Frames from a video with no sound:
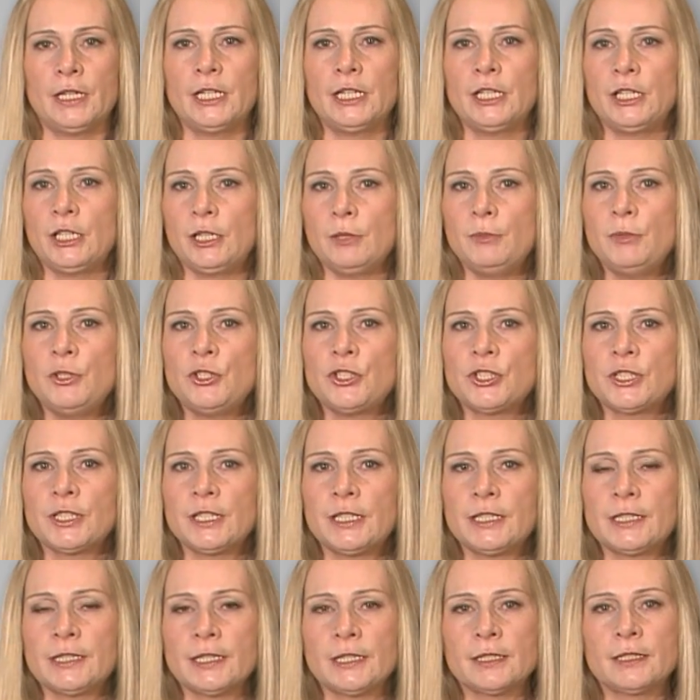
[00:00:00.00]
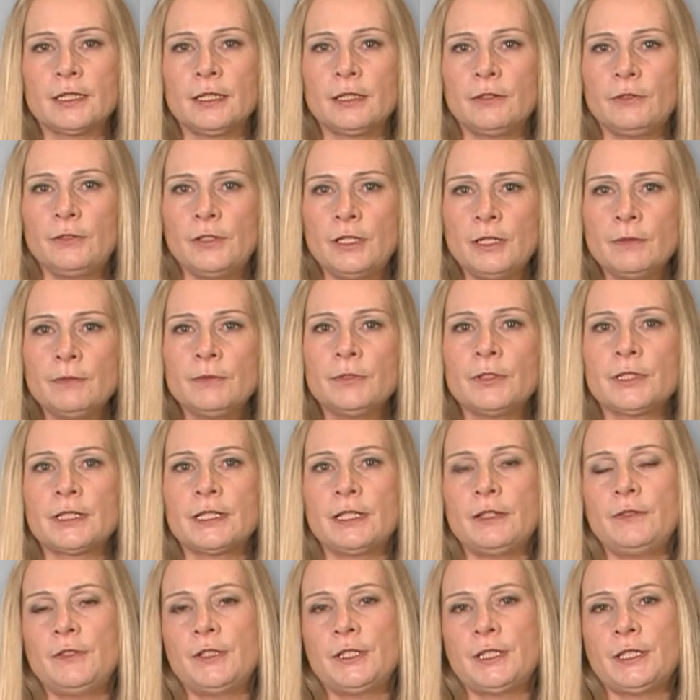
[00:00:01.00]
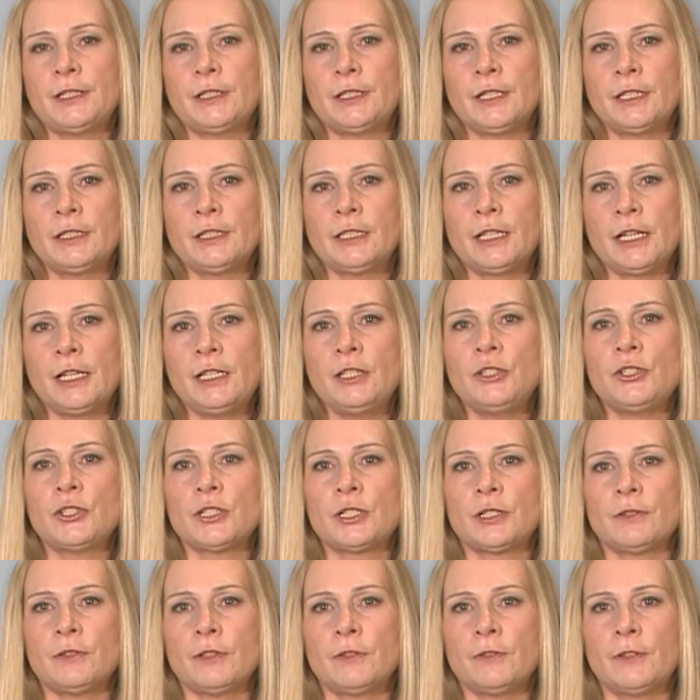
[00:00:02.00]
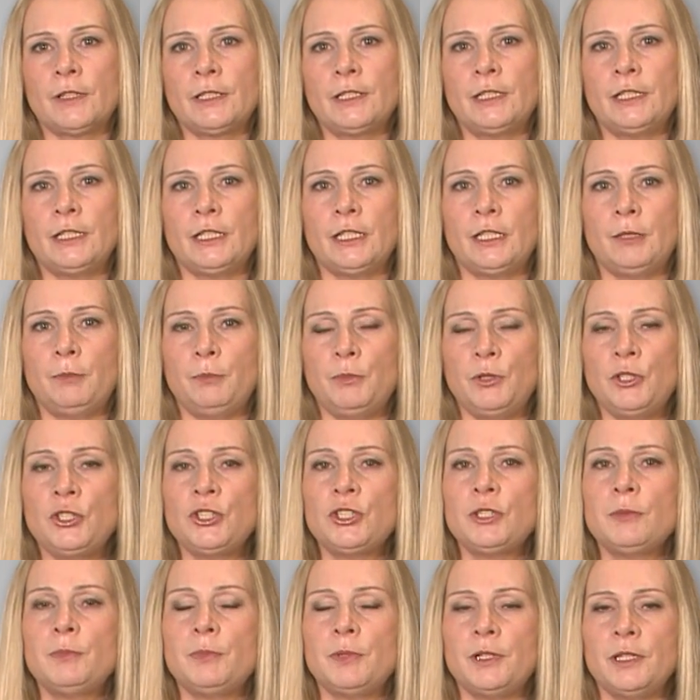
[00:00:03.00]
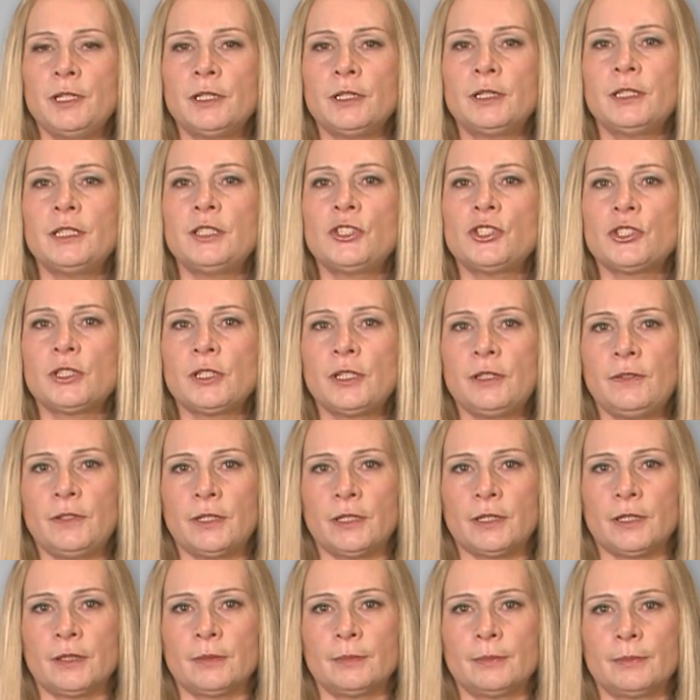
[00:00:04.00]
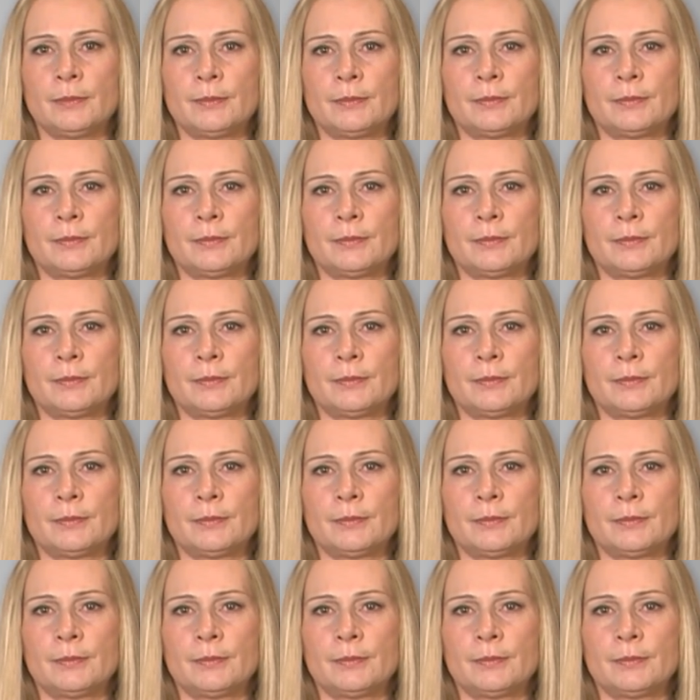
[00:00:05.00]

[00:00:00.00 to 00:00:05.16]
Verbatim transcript: Химический состав лимфы зависит от количества воды и пищи, принятой человеком.